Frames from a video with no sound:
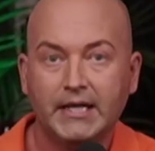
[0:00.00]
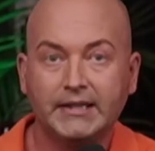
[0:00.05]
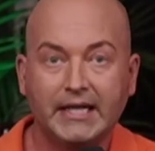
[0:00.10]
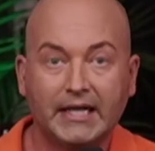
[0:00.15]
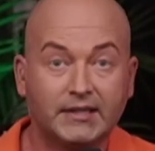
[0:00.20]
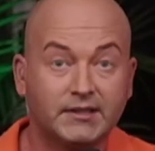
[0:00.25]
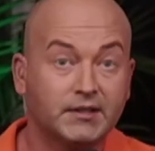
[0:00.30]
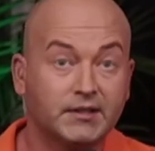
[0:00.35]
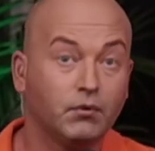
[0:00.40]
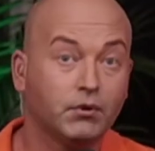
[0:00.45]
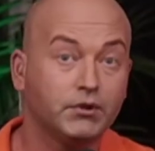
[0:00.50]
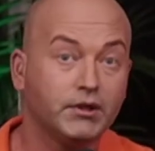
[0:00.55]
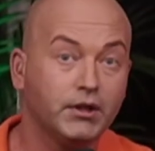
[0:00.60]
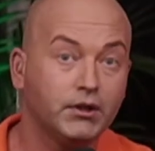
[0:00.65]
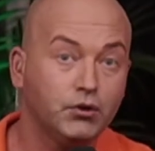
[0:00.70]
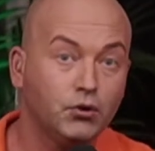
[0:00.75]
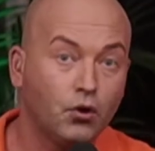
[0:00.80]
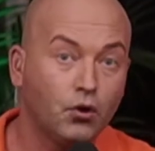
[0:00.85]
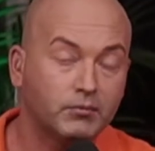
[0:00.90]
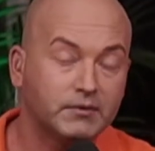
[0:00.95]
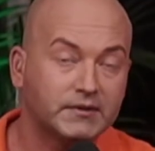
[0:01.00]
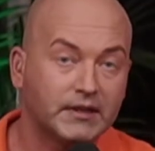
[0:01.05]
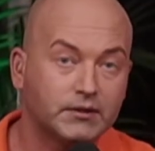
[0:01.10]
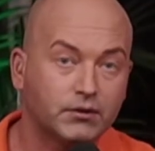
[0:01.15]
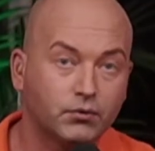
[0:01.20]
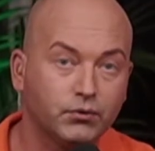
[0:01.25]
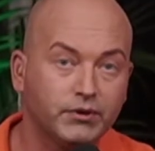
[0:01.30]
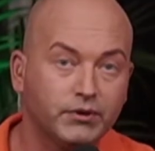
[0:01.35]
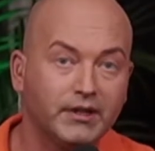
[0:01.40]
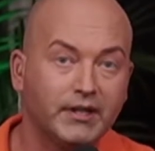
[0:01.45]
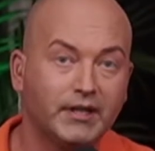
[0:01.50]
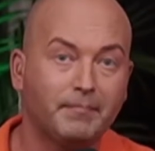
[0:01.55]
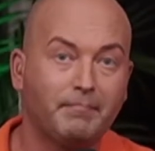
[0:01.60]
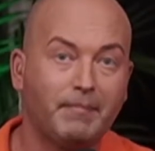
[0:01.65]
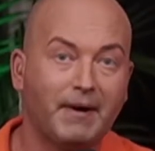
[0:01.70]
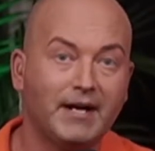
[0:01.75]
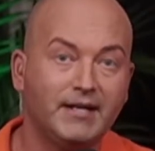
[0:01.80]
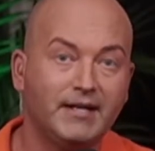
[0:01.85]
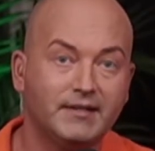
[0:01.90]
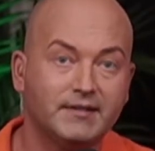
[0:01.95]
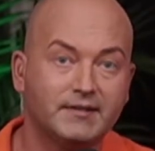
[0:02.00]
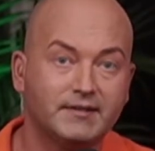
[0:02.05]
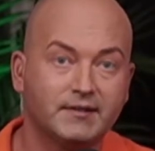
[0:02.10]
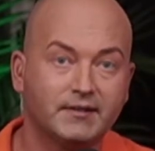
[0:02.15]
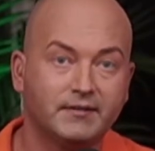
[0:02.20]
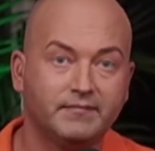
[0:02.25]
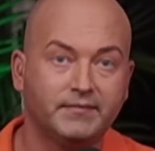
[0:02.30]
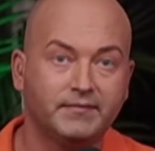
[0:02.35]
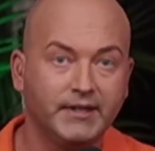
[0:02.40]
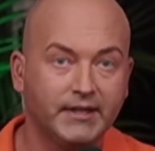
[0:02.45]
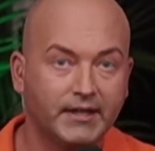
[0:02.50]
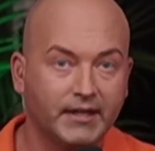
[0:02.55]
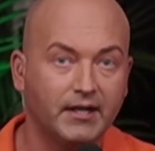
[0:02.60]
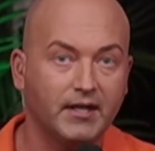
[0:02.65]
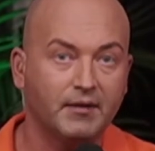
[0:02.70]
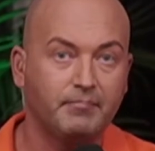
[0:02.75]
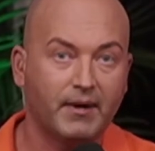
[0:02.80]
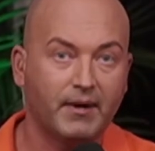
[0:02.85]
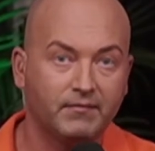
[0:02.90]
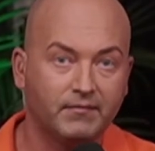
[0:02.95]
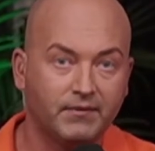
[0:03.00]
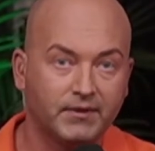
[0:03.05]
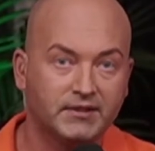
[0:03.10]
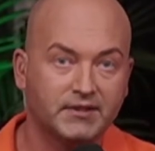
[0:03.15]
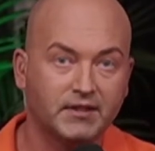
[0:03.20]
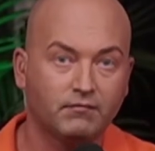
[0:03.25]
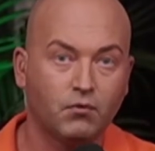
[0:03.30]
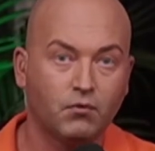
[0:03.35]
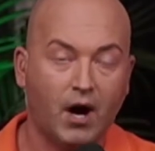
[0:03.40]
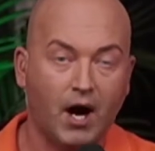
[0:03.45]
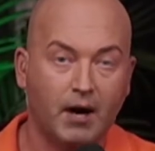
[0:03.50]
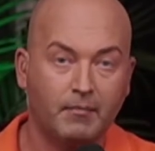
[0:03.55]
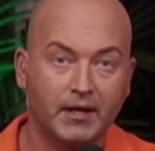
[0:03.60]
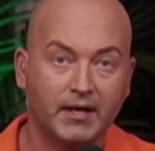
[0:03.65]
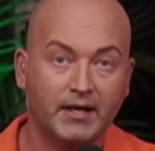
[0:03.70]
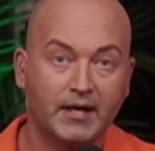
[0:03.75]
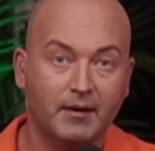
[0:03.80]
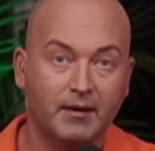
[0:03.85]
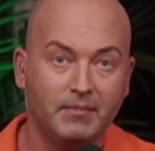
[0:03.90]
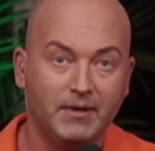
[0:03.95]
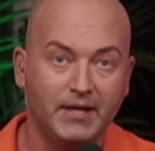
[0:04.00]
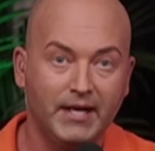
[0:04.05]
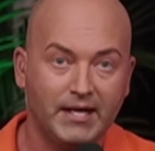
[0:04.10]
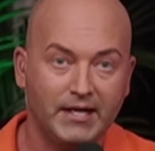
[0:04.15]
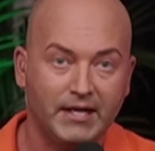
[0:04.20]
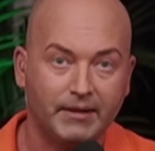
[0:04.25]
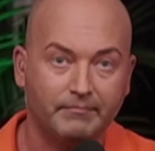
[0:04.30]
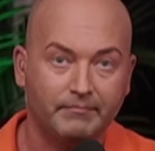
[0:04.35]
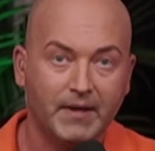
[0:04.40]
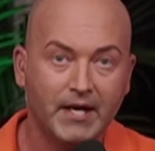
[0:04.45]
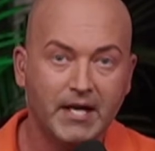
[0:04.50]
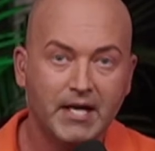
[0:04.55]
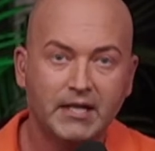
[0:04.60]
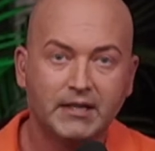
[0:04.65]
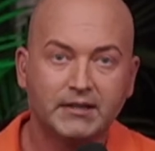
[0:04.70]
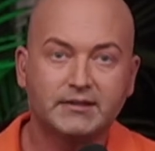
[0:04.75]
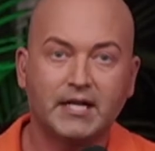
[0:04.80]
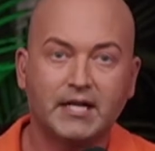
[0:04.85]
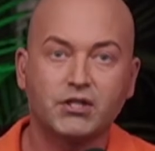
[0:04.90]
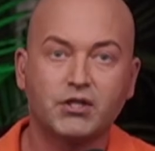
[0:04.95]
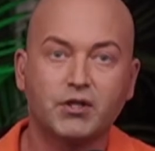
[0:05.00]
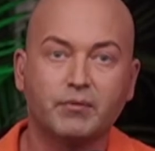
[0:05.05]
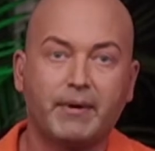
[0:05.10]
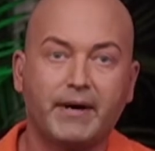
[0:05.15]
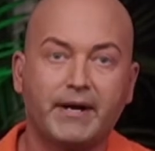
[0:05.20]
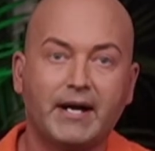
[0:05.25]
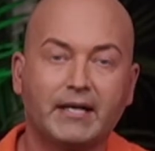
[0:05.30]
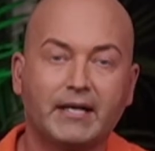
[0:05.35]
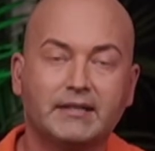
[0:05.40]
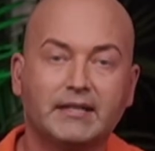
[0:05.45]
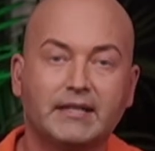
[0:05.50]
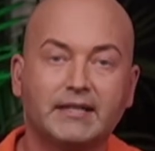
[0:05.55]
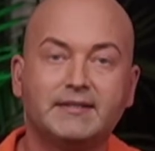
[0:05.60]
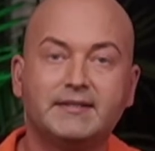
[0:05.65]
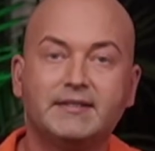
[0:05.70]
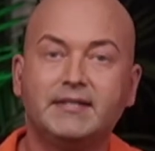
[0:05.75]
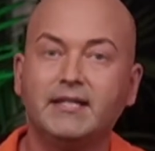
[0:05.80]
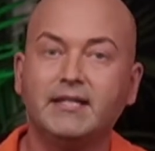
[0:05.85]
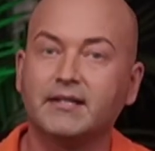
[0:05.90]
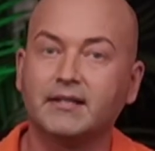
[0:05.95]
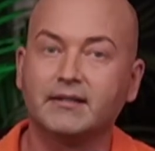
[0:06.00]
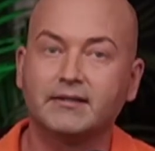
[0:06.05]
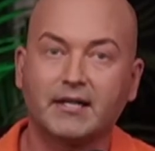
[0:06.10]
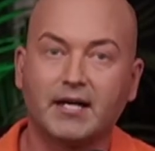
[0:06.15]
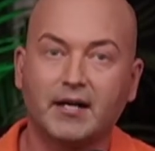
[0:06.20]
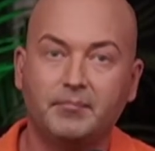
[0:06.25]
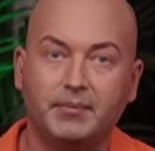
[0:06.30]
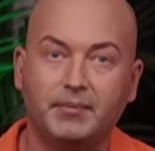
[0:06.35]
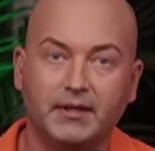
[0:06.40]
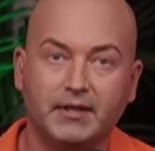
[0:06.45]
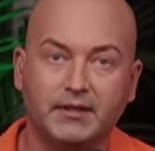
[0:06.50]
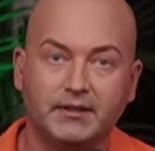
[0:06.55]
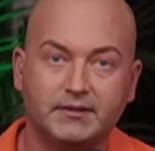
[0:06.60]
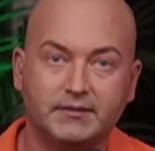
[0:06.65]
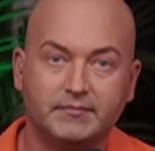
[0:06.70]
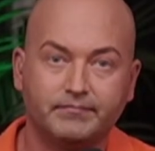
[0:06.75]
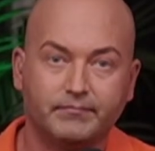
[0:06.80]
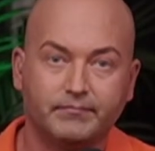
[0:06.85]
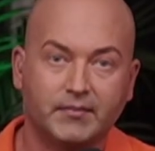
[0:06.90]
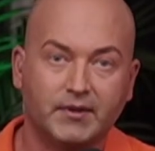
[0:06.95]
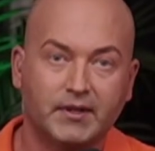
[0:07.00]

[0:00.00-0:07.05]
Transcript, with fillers: Итак, сегодня днем сотрудники полиции выехали по вызову об ограблении. Стражи порядка сильно торопились.